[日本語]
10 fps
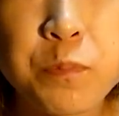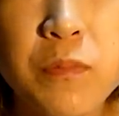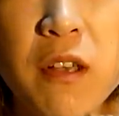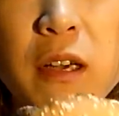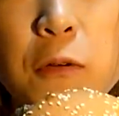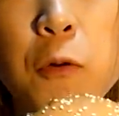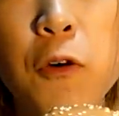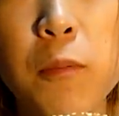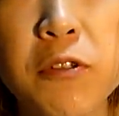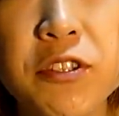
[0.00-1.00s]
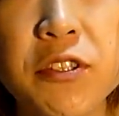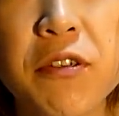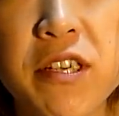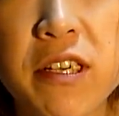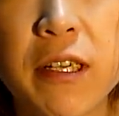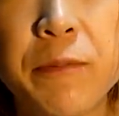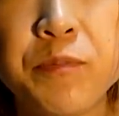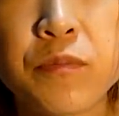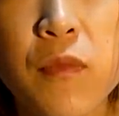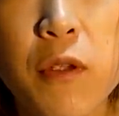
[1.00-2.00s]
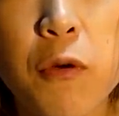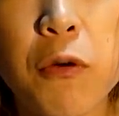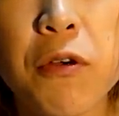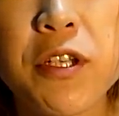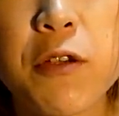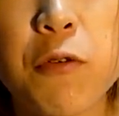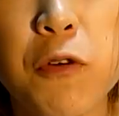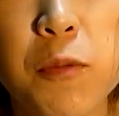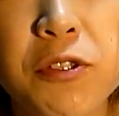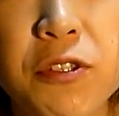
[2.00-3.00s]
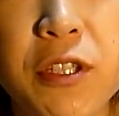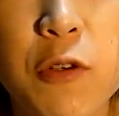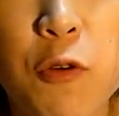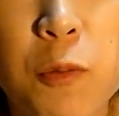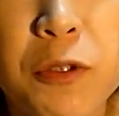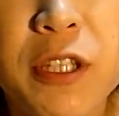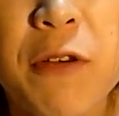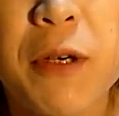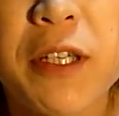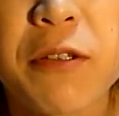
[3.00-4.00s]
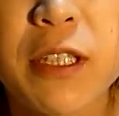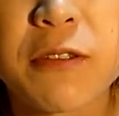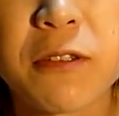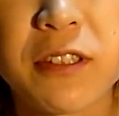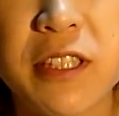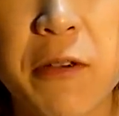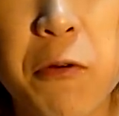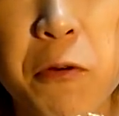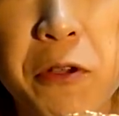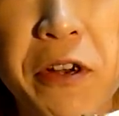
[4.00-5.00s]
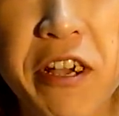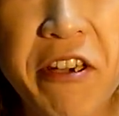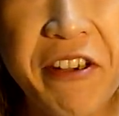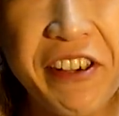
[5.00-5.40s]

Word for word: なんかこう持つよりこういうふうにこう持つよりこう持った方が良さそうですねこうより